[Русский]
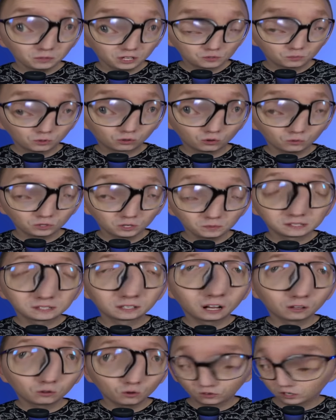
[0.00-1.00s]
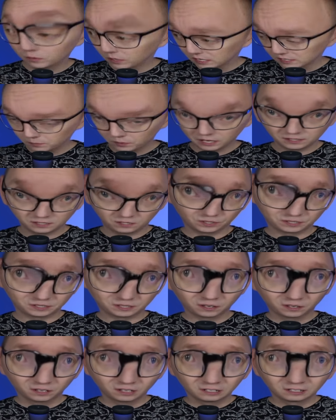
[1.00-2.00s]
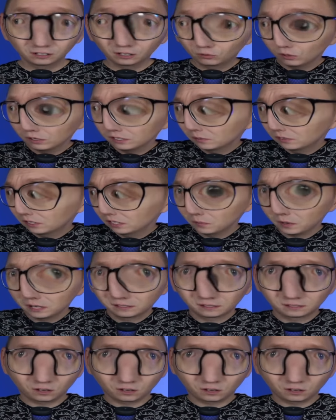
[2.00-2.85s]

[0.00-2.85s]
лишь бы громкими заголовками разбрасываться. Да кто этим заниматься